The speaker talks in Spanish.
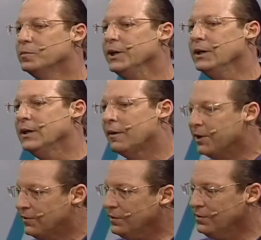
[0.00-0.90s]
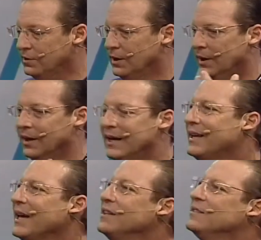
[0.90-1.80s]
nos vienen a veces,
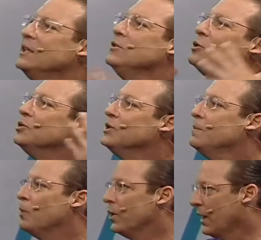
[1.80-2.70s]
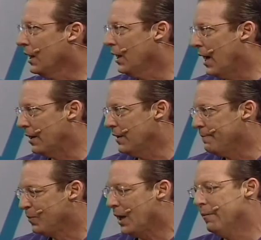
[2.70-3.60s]
es que hay distintos tipos de
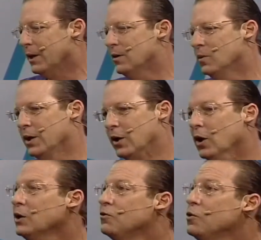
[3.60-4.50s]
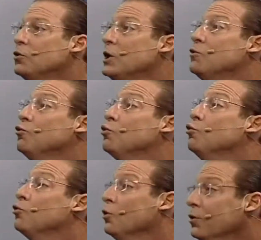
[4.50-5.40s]
taquicardia. A ver, ¿cómo le digo? Si uno tiene un
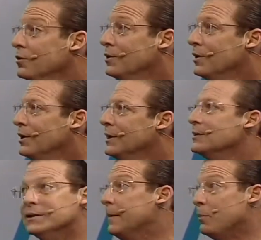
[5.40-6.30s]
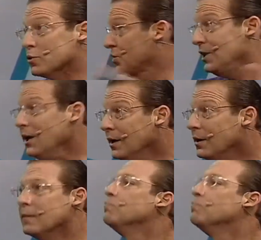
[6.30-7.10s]
susto, de por sí